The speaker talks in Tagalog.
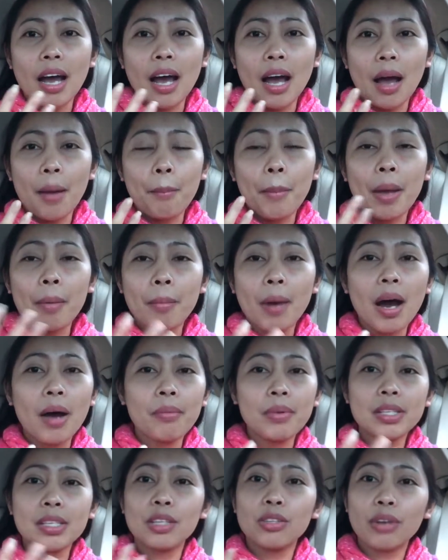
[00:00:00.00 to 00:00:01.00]
uh, my
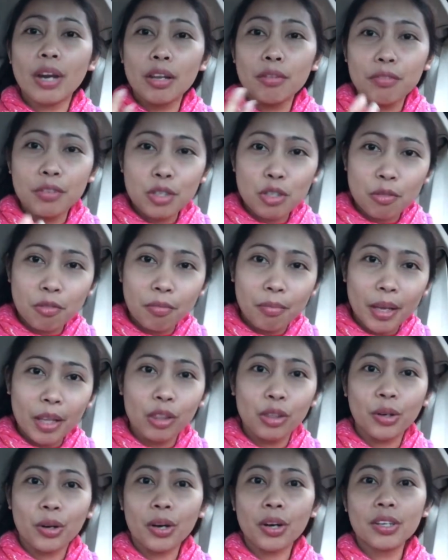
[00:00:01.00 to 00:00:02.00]
mom is a dried fish
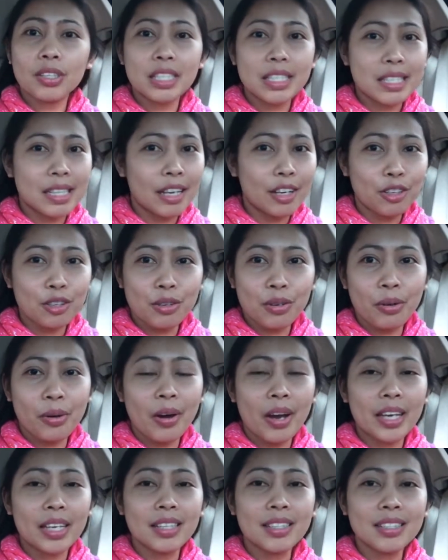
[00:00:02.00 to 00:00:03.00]
vendor. Just let you know
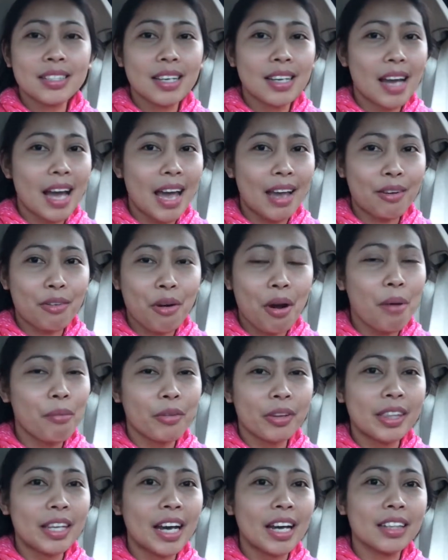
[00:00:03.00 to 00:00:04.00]
guys, I grew up
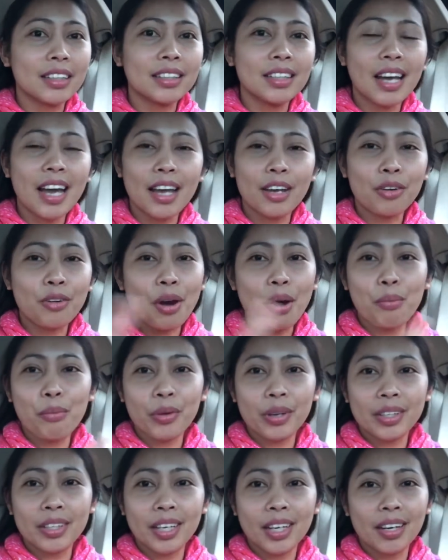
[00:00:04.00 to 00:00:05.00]
with that. I grew up
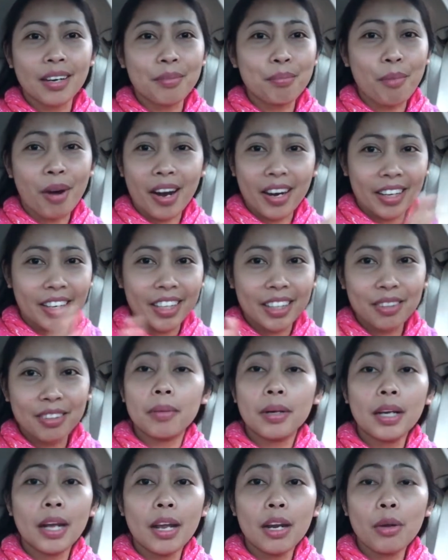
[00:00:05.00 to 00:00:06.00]
with the market.
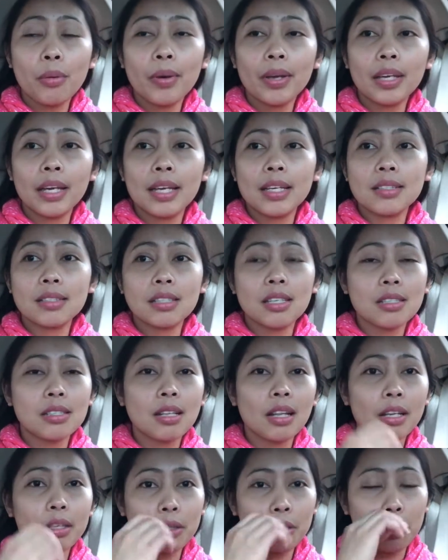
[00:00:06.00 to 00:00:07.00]
But anyway guys, just
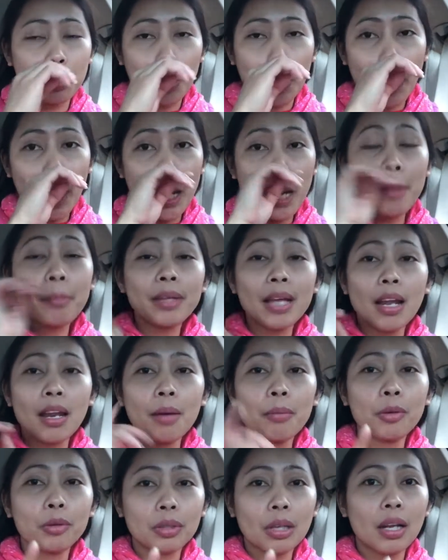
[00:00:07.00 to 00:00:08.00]
let you know, alam na
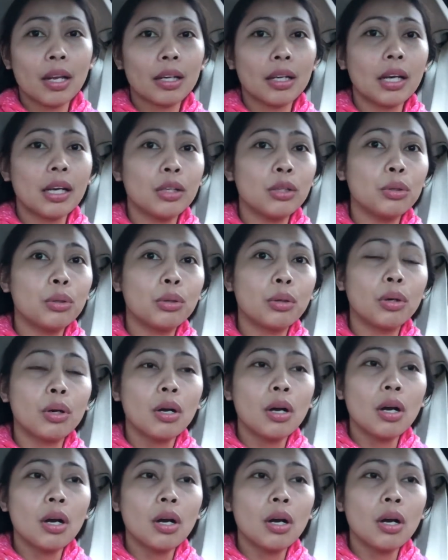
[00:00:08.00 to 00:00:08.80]
alam ko talaga yung